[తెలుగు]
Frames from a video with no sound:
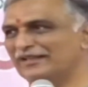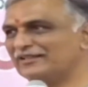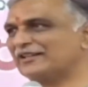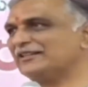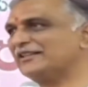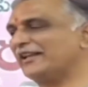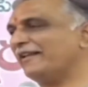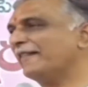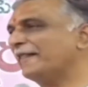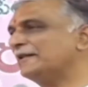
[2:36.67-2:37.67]
ఎందుకంటే
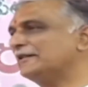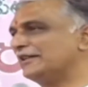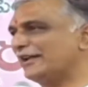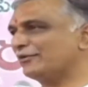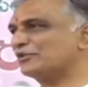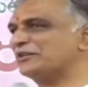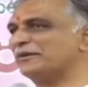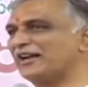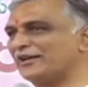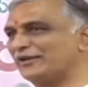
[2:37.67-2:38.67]
ఏ
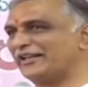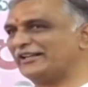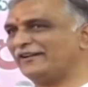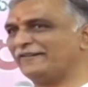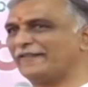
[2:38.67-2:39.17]
ఉద్యమకారుడైనా